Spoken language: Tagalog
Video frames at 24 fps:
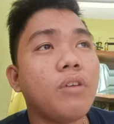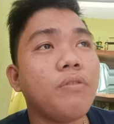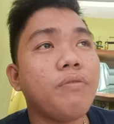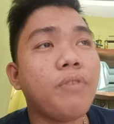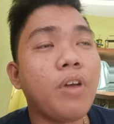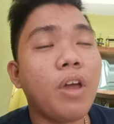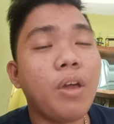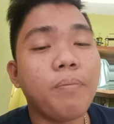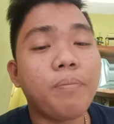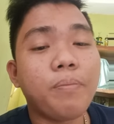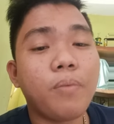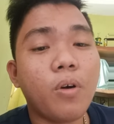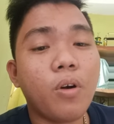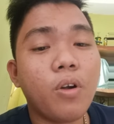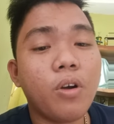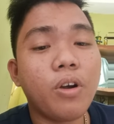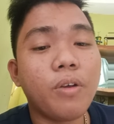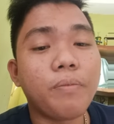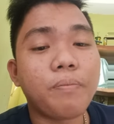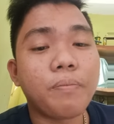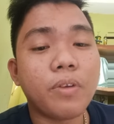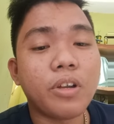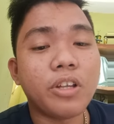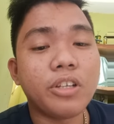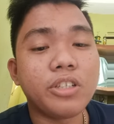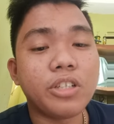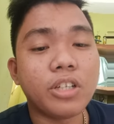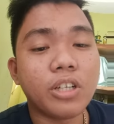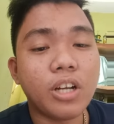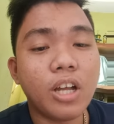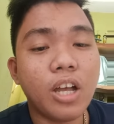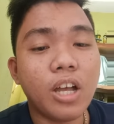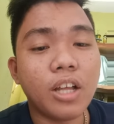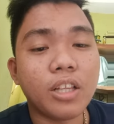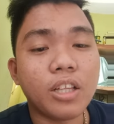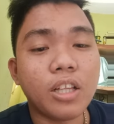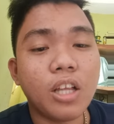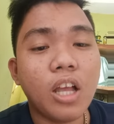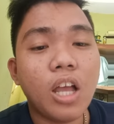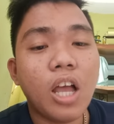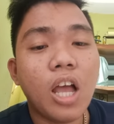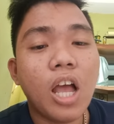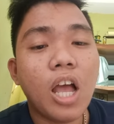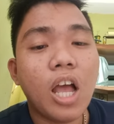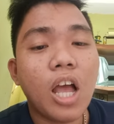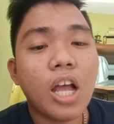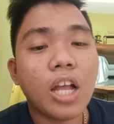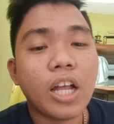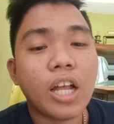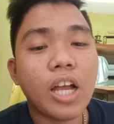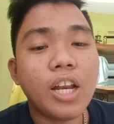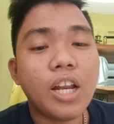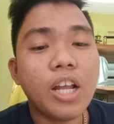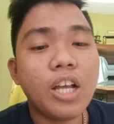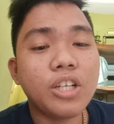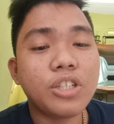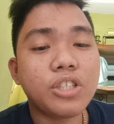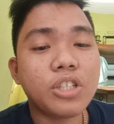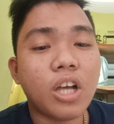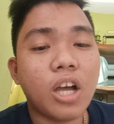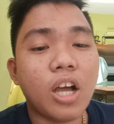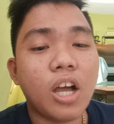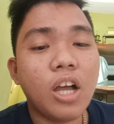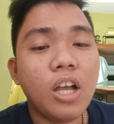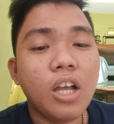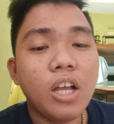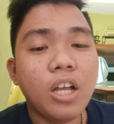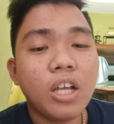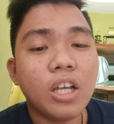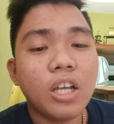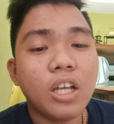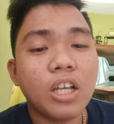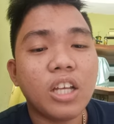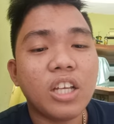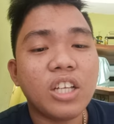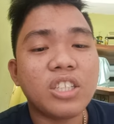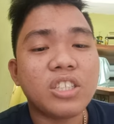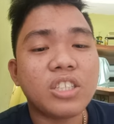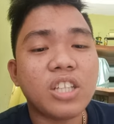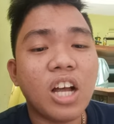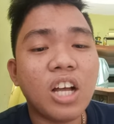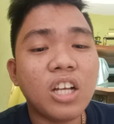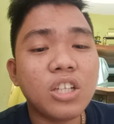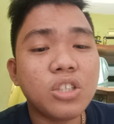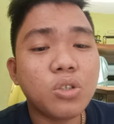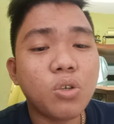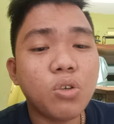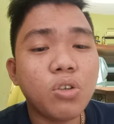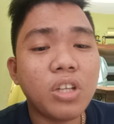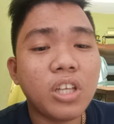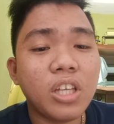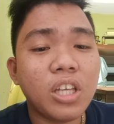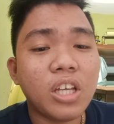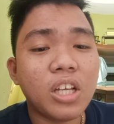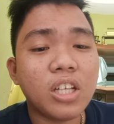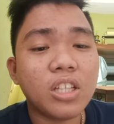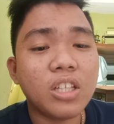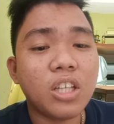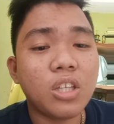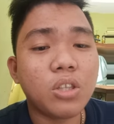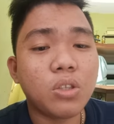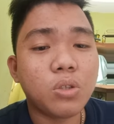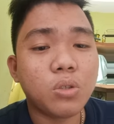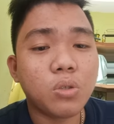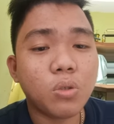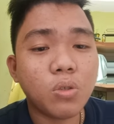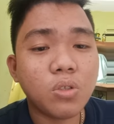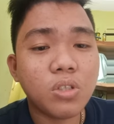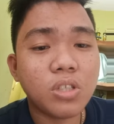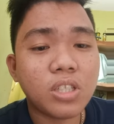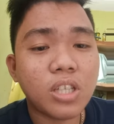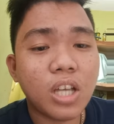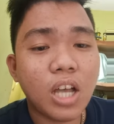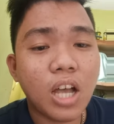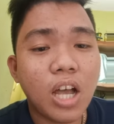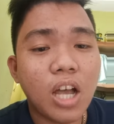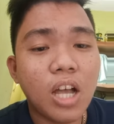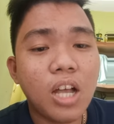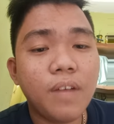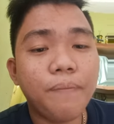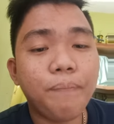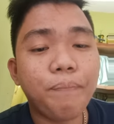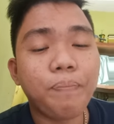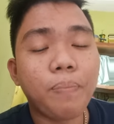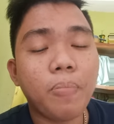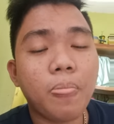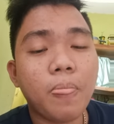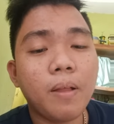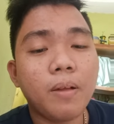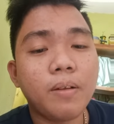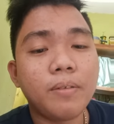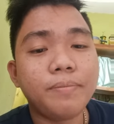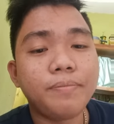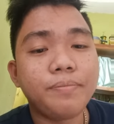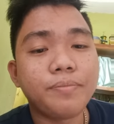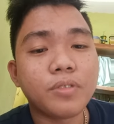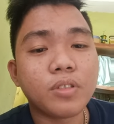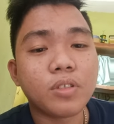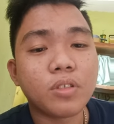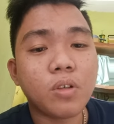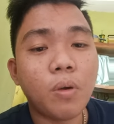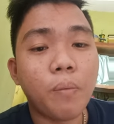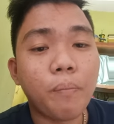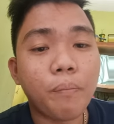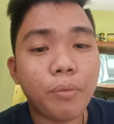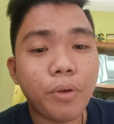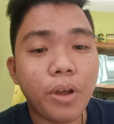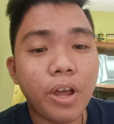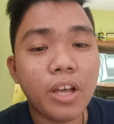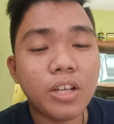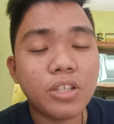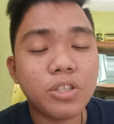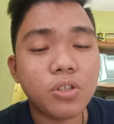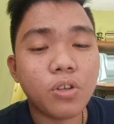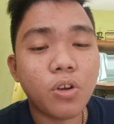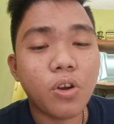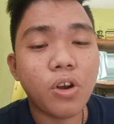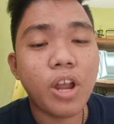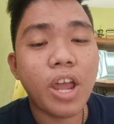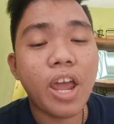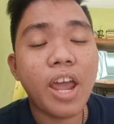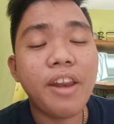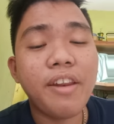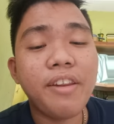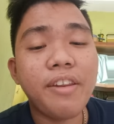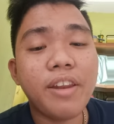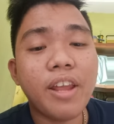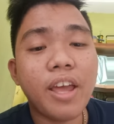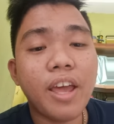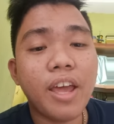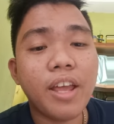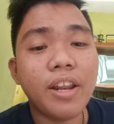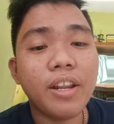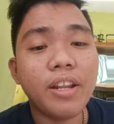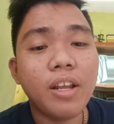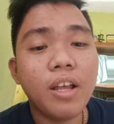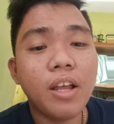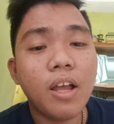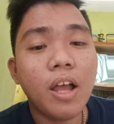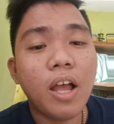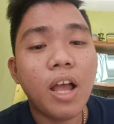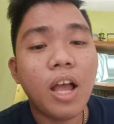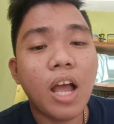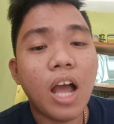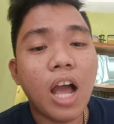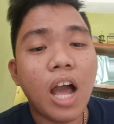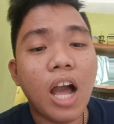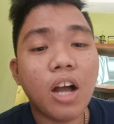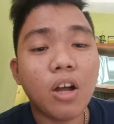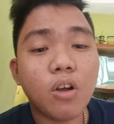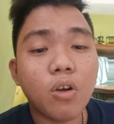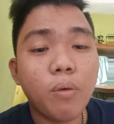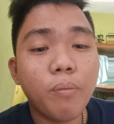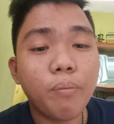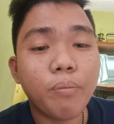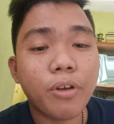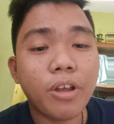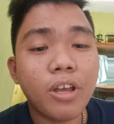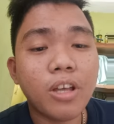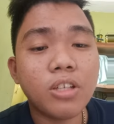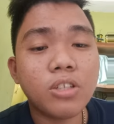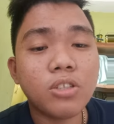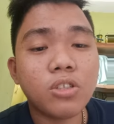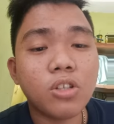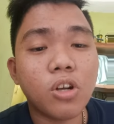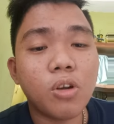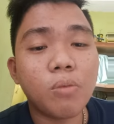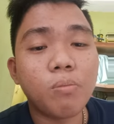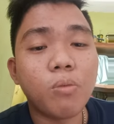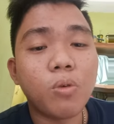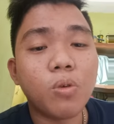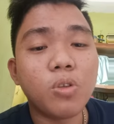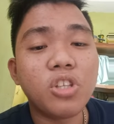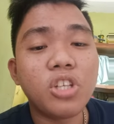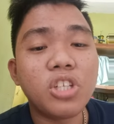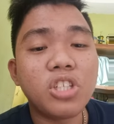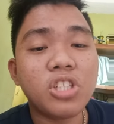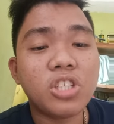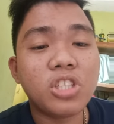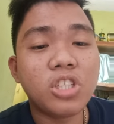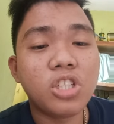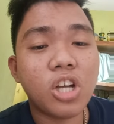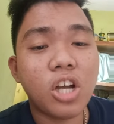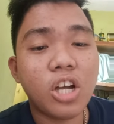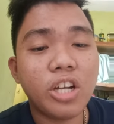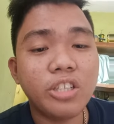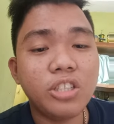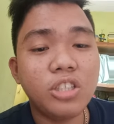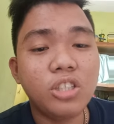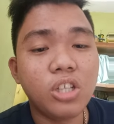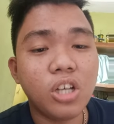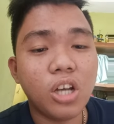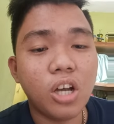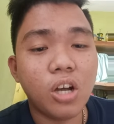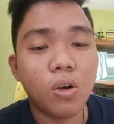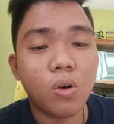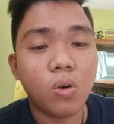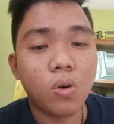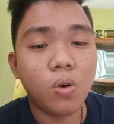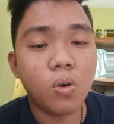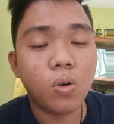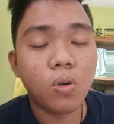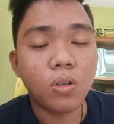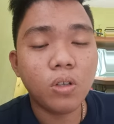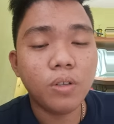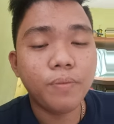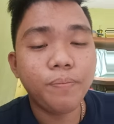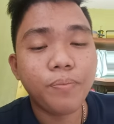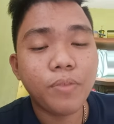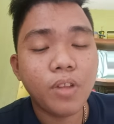vapor refrigerant. Kana siya isangsyon niya dito sa compressor and then ang compressor mo discharge siya og